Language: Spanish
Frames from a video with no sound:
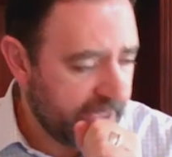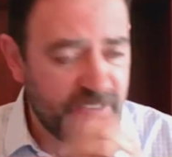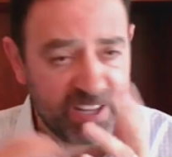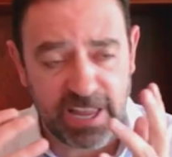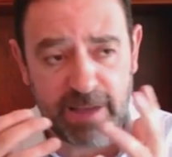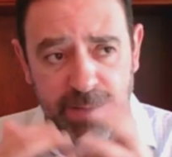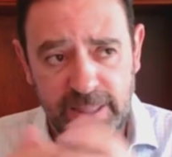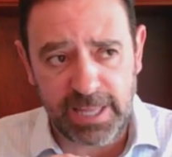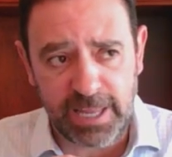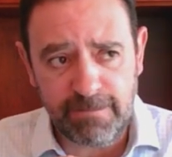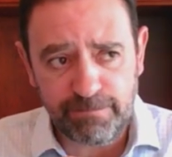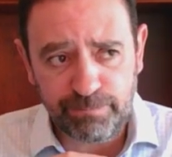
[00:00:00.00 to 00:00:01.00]

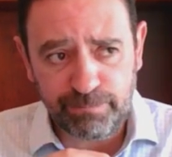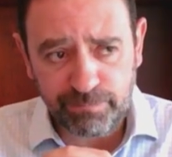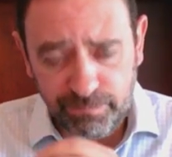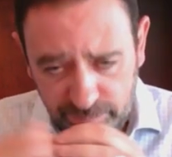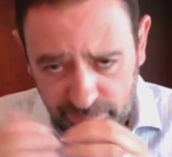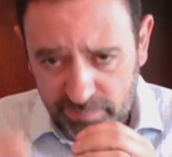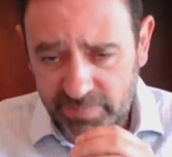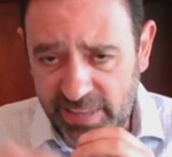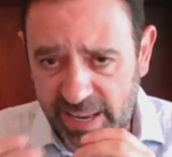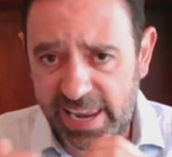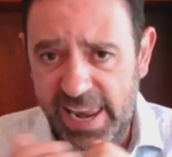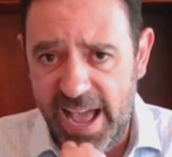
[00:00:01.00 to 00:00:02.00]
efectivamente,
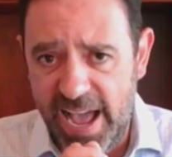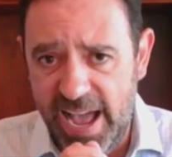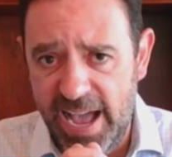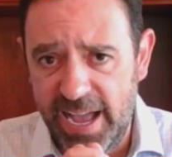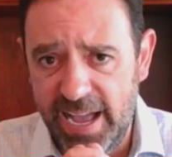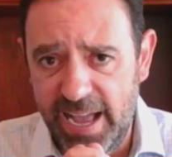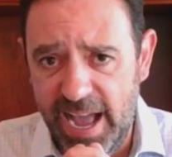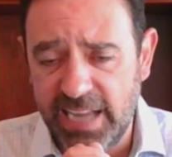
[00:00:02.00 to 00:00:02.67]
la